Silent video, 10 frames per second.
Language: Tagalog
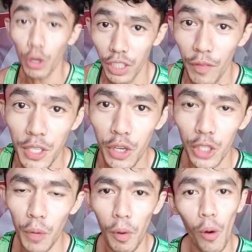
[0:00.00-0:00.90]
So sa video
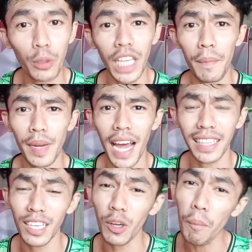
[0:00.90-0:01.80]
na to,
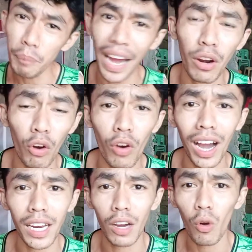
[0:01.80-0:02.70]
pag-uusapan natin kung paano ko
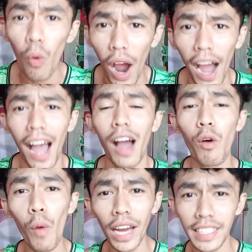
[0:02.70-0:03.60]
nga nakuha
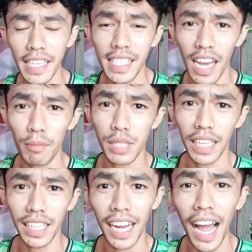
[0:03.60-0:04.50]
ang 1K
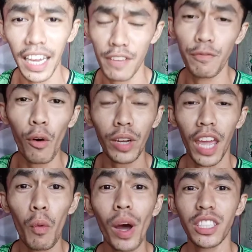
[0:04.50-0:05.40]
subs at ang aking
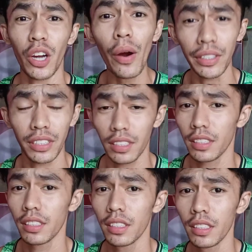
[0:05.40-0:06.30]
4K watch hours
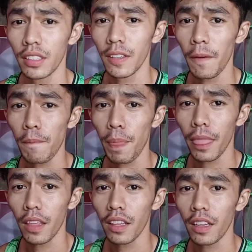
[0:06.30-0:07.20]

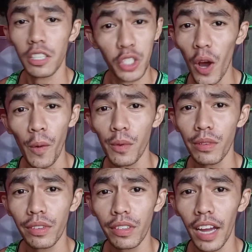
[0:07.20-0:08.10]
Let's go!
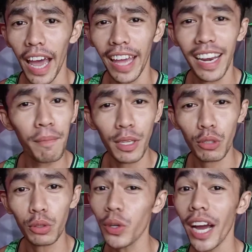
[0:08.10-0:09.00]

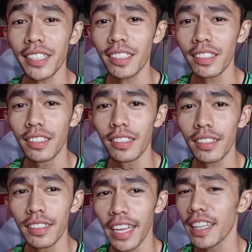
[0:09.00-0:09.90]
Namiss ko to guys
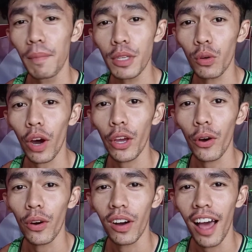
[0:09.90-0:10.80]
And namiss ko
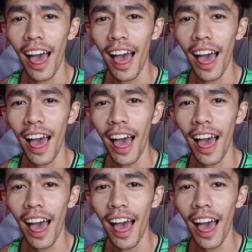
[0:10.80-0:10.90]
kayo